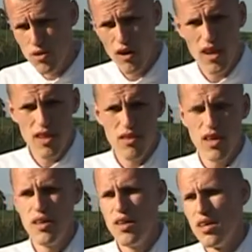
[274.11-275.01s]

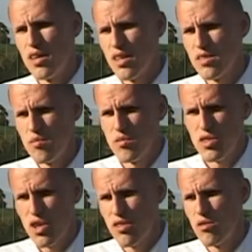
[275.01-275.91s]
toaletę razem
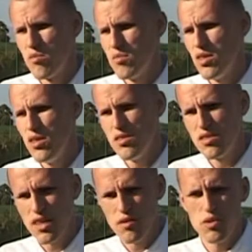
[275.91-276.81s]
z szatnią i
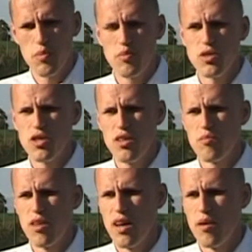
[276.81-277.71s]
z jakimś
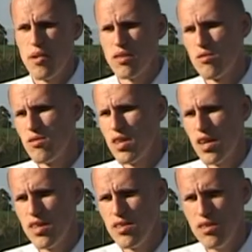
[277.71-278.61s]
pomieszczeniem dla pracowników
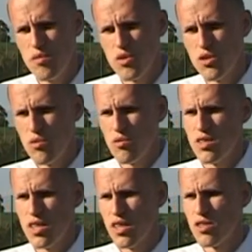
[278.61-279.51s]
pracownika i może
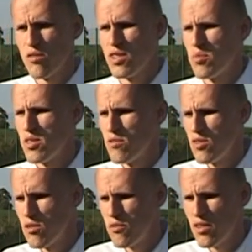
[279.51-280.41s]
tutaj zaangażować
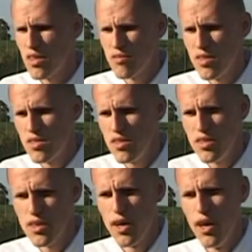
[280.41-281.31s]
pracowników
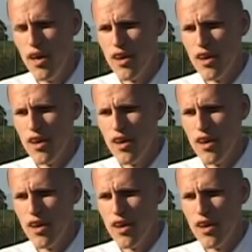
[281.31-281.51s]
interwencyjnych,